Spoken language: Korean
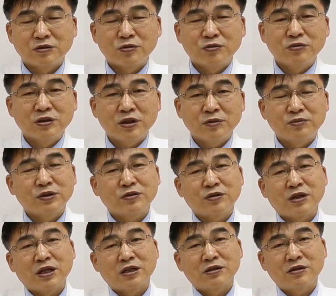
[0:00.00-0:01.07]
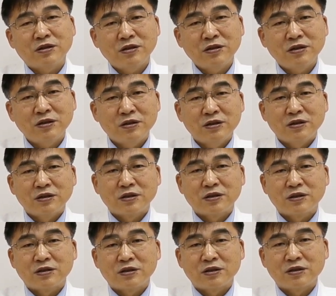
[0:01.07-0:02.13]
동시에 비교해서
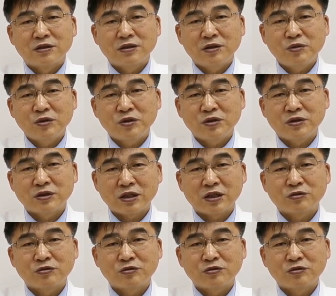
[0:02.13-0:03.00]
어, 회복기 혈장